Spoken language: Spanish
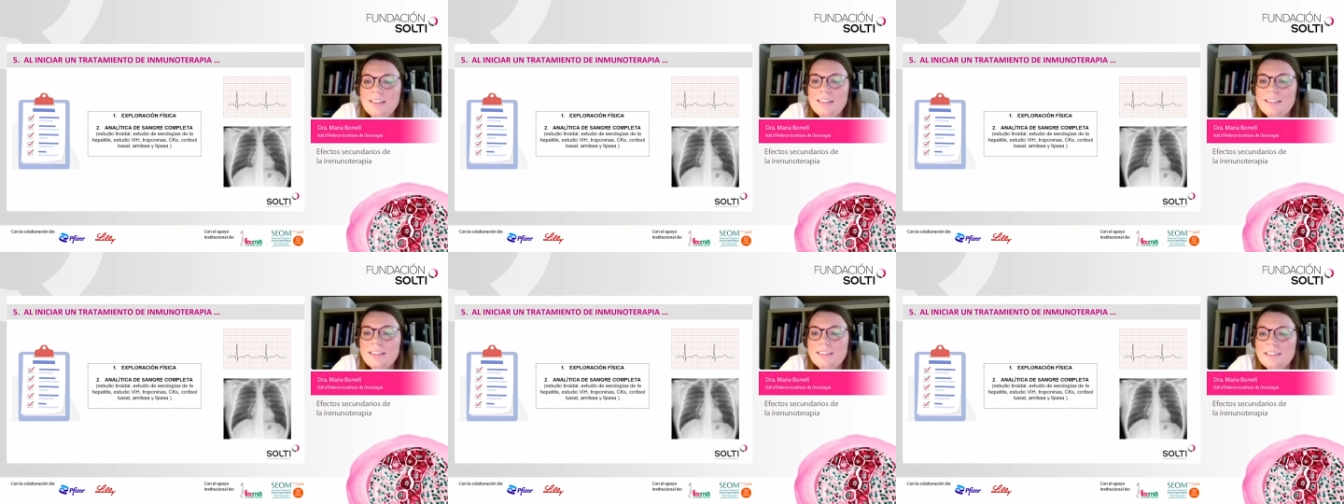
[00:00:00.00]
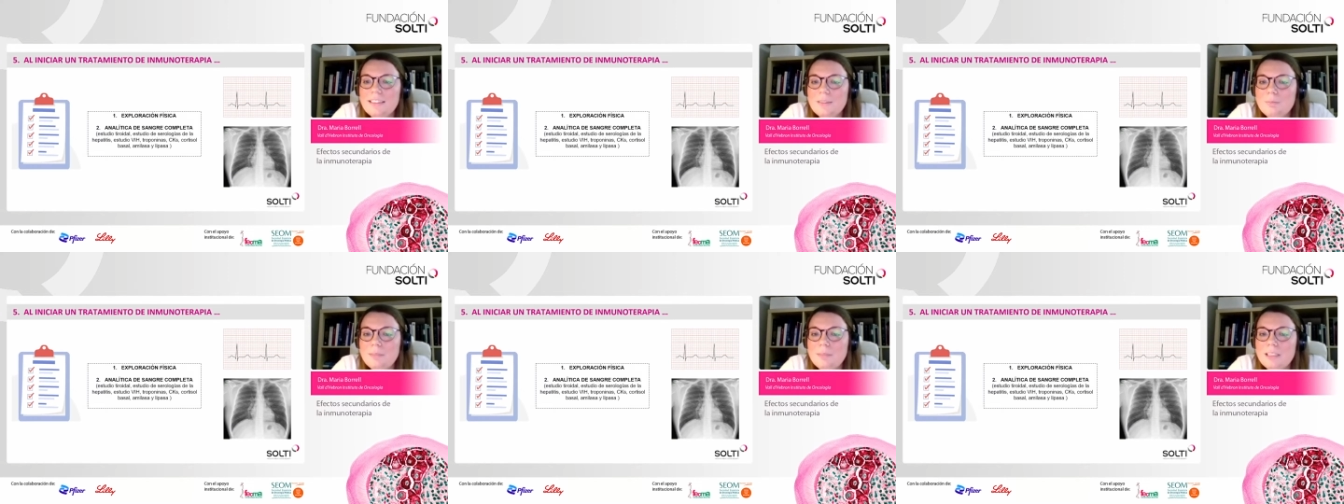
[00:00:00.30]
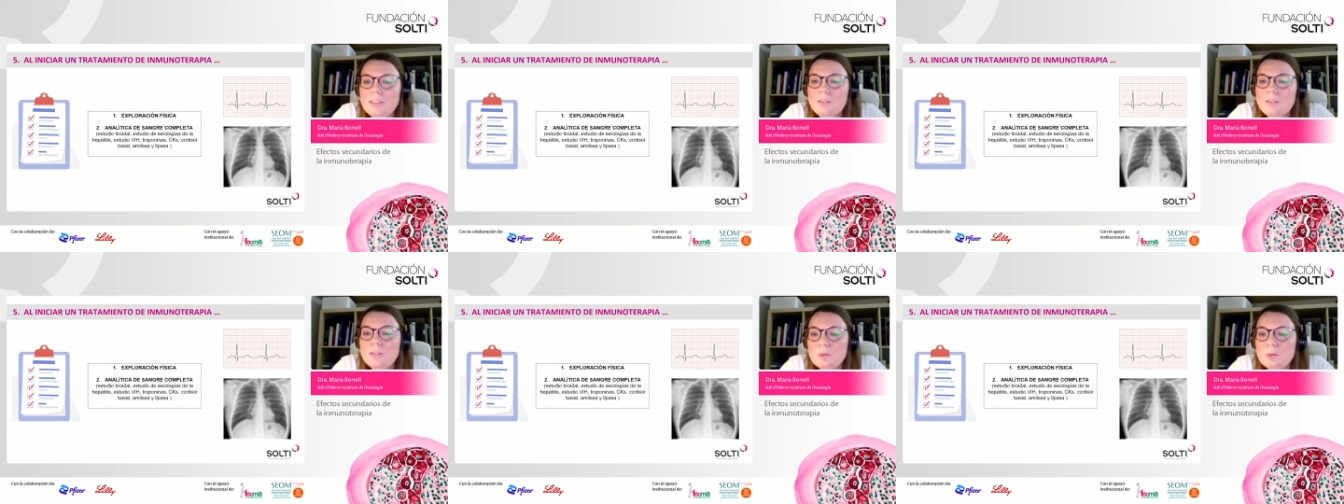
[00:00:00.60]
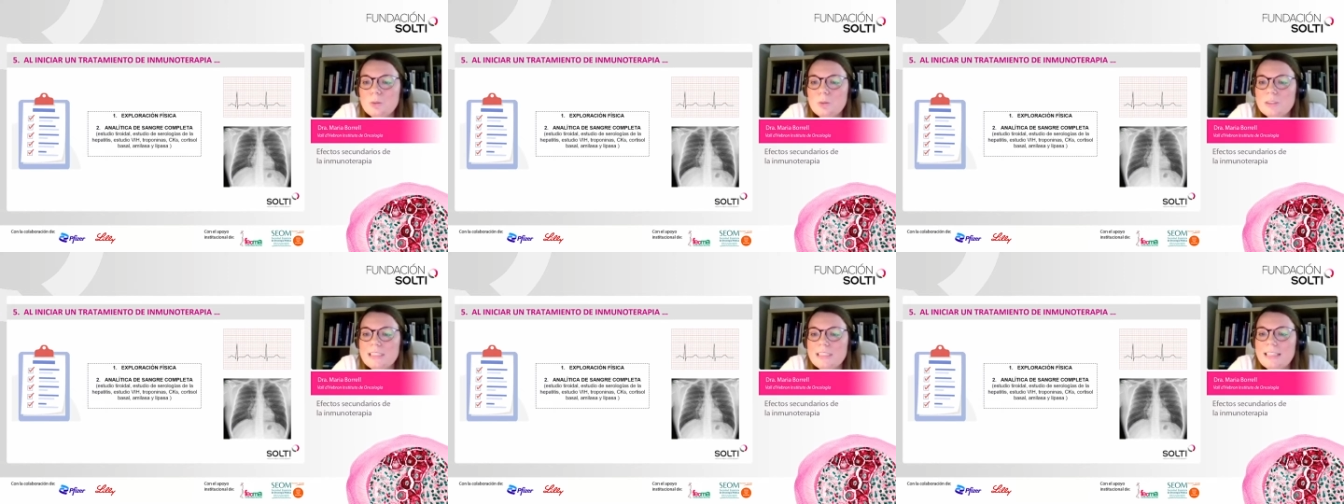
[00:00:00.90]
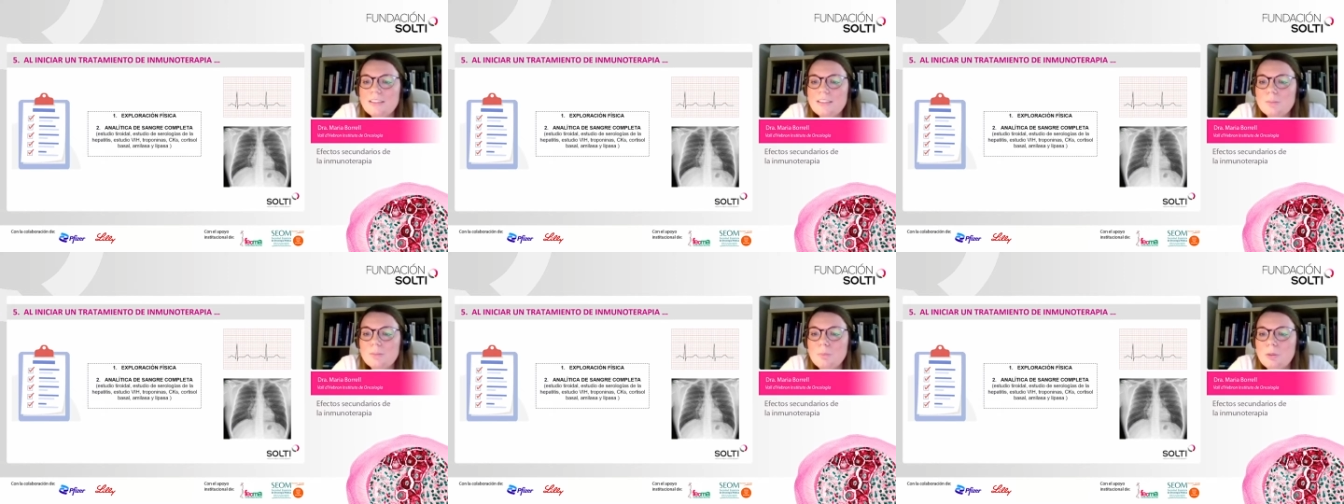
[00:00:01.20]
y también nos
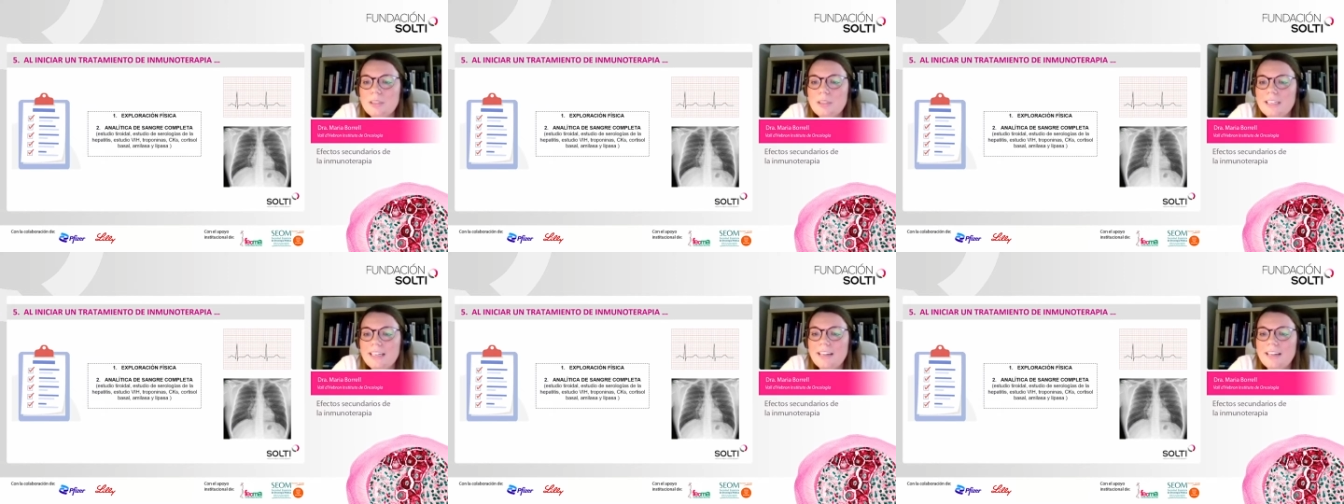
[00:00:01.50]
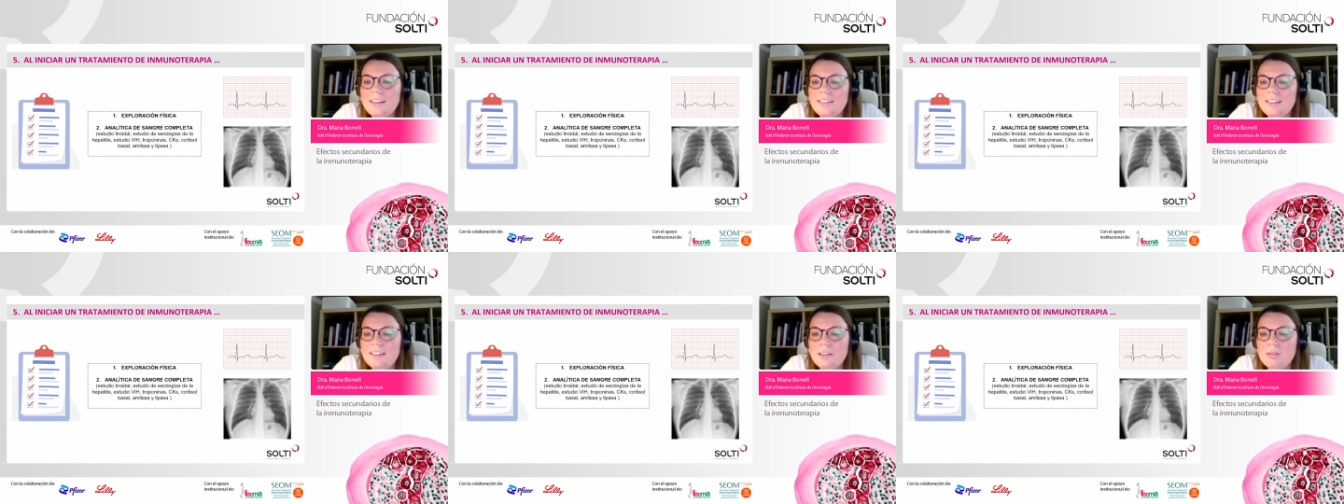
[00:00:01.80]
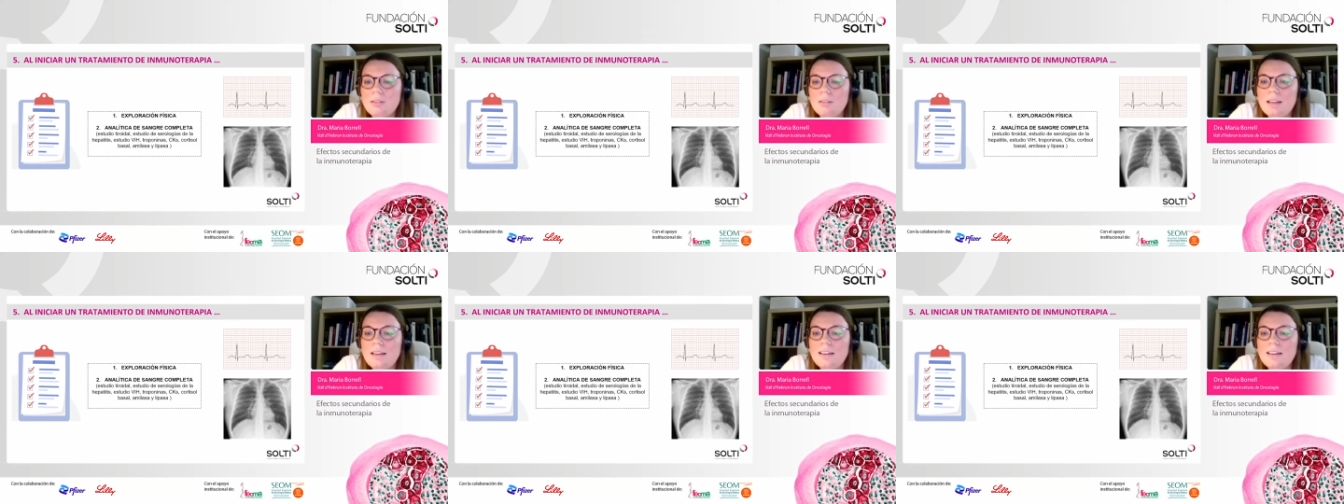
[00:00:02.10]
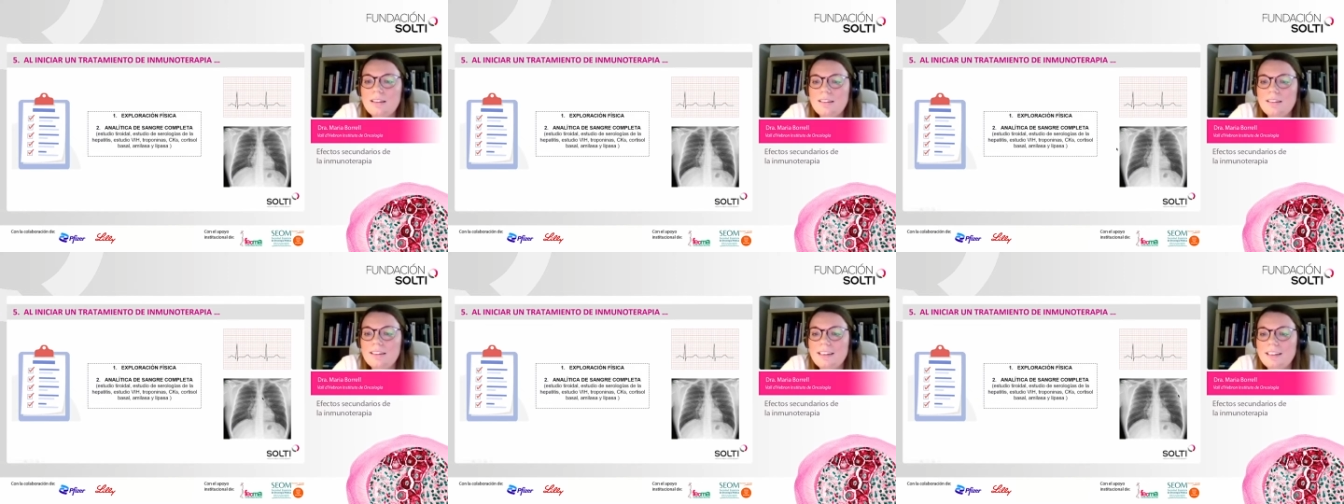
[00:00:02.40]
gusta disponer de una